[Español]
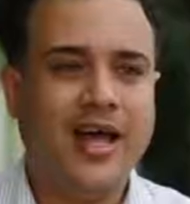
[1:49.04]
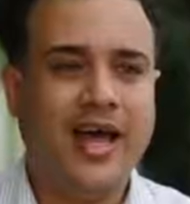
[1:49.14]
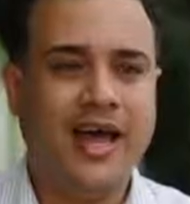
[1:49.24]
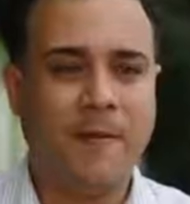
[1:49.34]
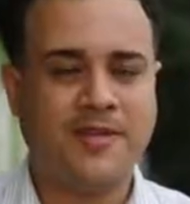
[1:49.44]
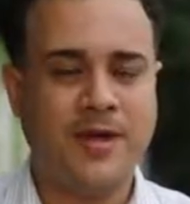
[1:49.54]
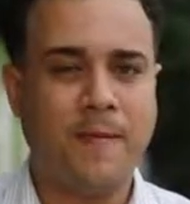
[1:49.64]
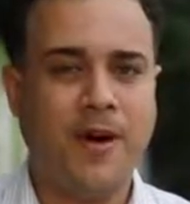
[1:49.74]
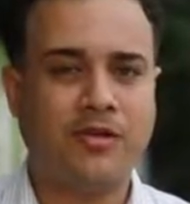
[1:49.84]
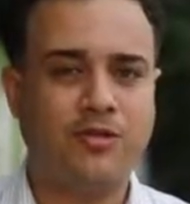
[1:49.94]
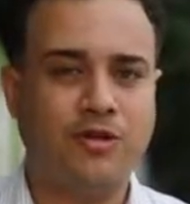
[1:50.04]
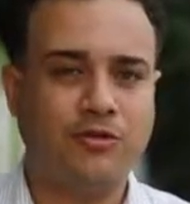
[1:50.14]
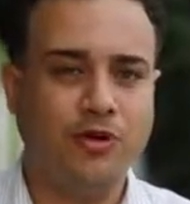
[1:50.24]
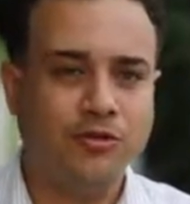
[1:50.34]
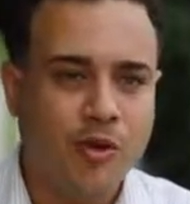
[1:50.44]
es ese espacio
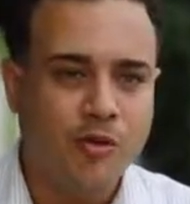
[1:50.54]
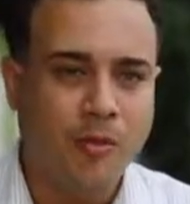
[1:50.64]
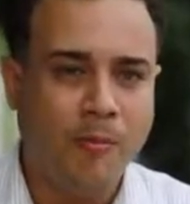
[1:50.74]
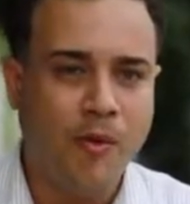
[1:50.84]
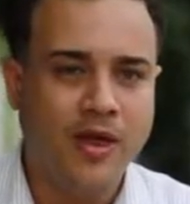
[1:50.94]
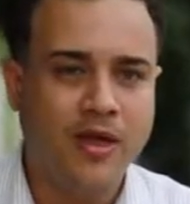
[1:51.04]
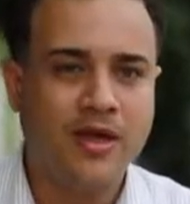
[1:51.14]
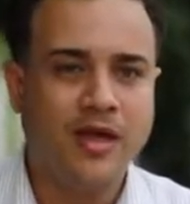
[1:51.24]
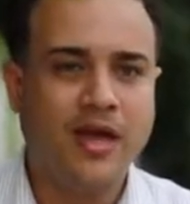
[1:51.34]
donde uno puede